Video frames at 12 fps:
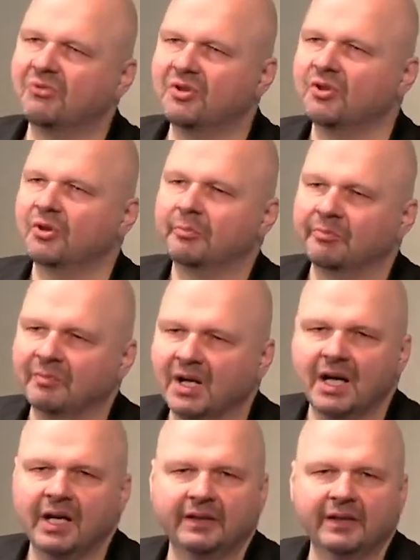zum
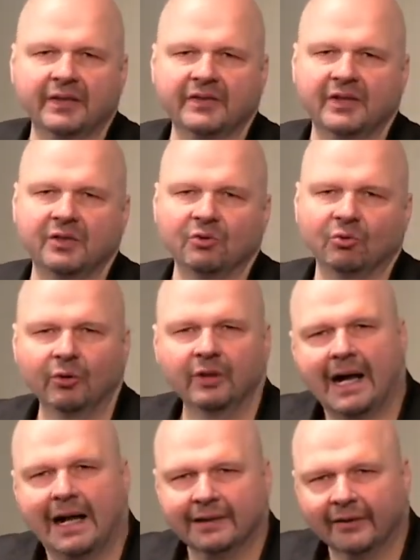Caritas Senioren
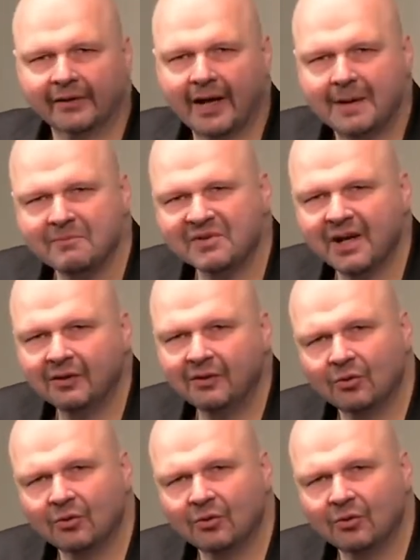Altersheim St.